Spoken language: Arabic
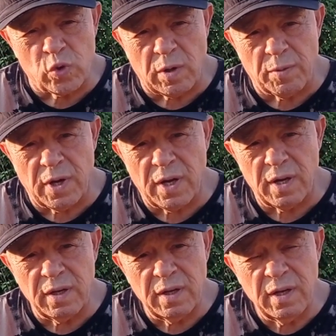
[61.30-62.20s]
وصباح
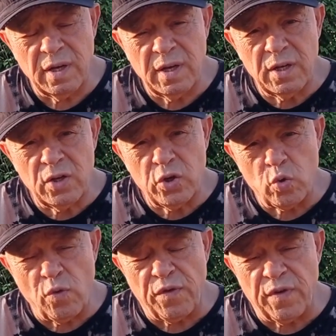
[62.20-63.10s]

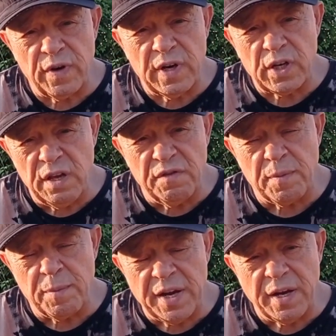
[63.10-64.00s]
شوف
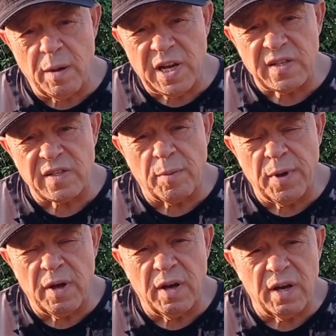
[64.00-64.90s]
كيف مغنى مع
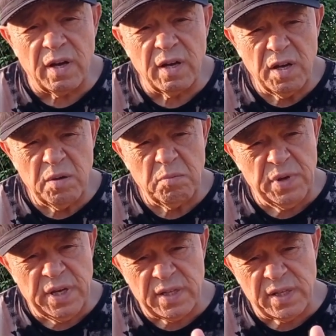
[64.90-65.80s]
صباح
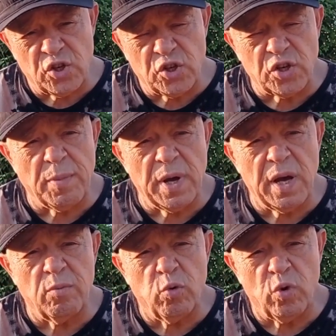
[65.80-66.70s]
بعز
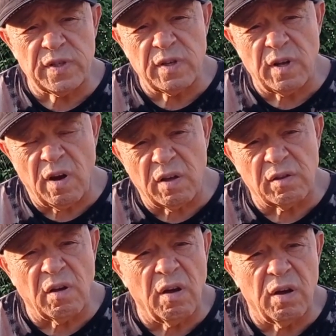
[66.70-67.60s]
الشباب وعز
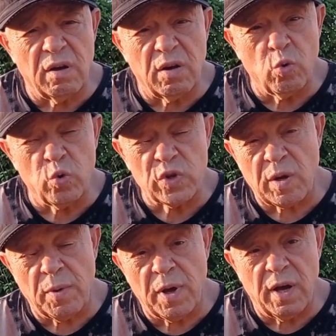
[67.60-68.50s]
العطاء هو
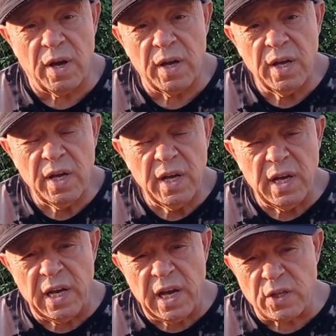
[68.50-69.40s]
صباح
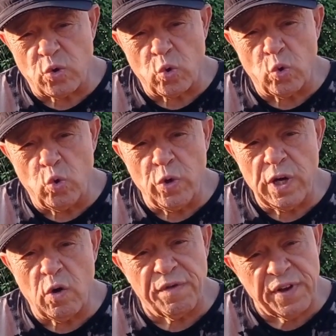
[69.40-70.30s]
اللي هزوا
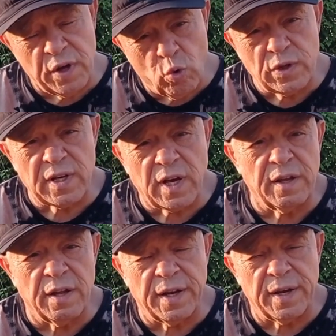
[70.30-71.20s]
الدنيا وفيروز
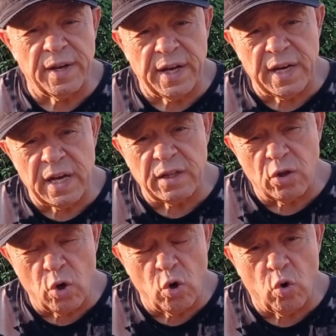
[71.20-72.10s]
ايضا يعني
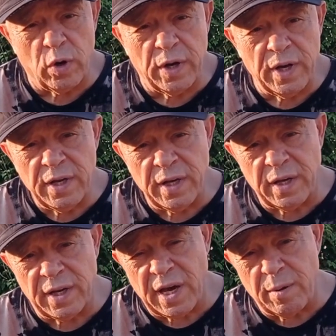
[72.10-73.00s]
هالتريول
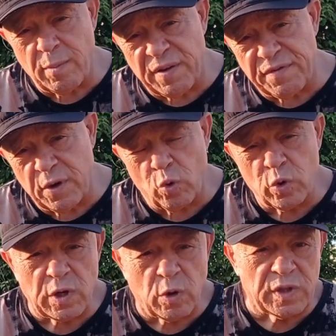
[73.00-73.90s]
ان كان مع
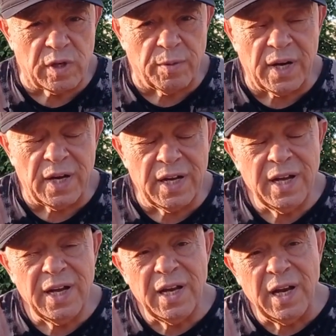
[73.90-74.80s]
فيروز او صباح
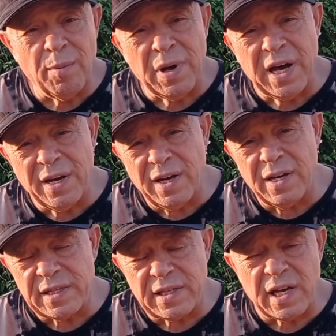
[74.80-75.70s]
لما غنى
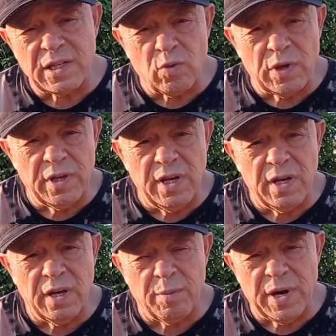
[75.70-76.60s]
الاستاذ
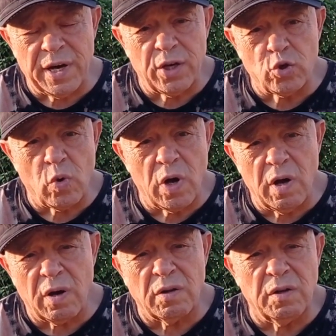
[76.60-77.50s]
وديع مع نجوى
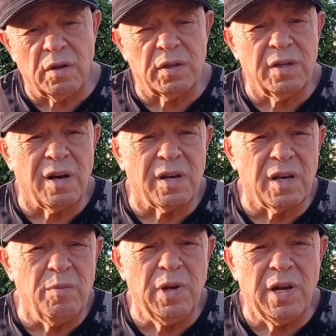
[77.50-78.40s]
اراد يعطيها
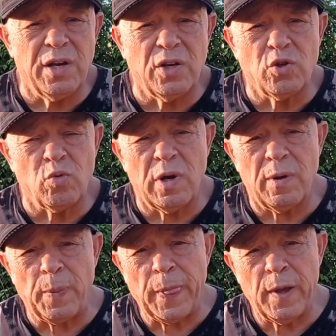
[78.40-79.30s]
قيمه لنجوى
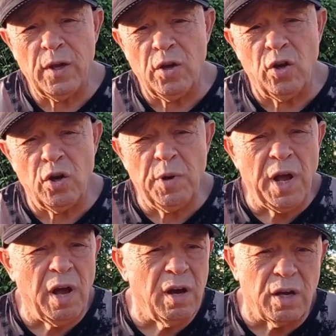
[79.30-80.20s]
يعني من
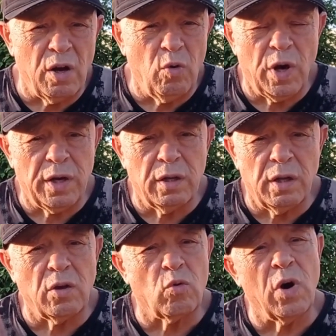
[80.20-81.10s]
حق كل واحد
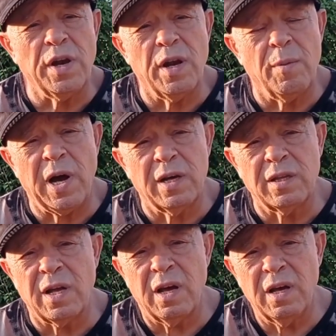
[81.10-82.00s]
ليكو غنى مع
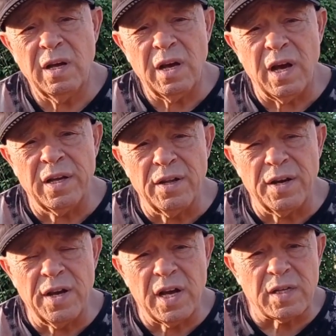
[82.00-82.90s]
هذا
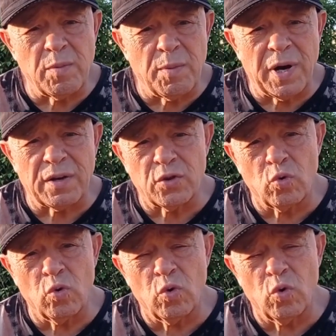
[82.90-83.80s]
اندرياس ما بعرف
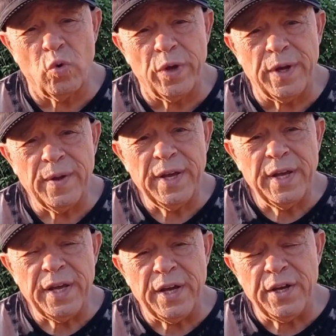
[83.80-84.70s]
شو هو
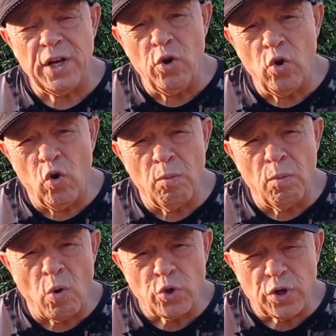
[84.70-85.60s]
يعني اليوم
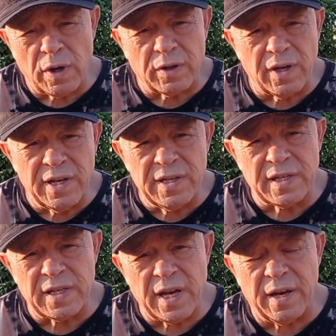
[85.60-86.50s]
مو شرط
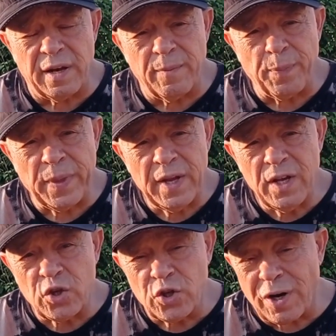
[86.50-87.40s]
الانسان
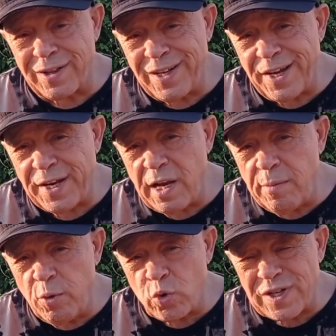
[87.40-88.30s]
شرط نحن اللي
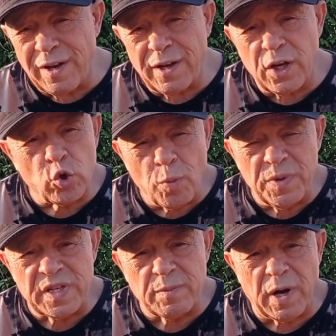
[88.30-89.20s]
بيوصلنا شو
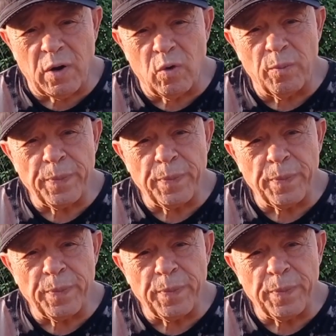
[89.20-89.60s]
بنسمعه